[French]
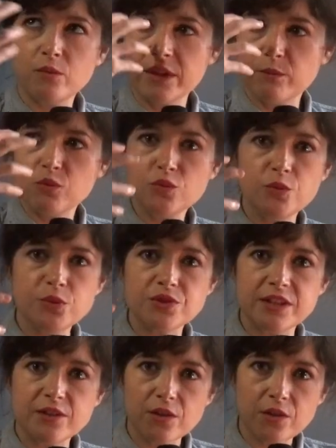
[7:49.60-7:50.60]
on a beaucoup de
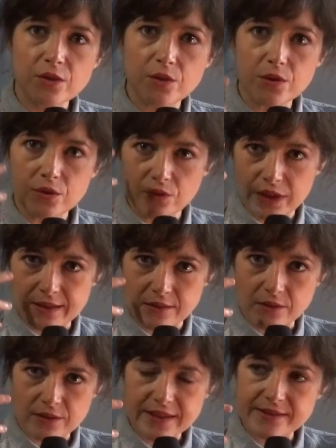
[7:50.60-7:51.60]
projecteurs euh, voilà,
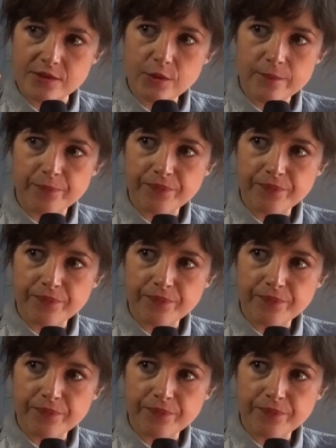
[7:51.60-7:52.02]
dans les yeux,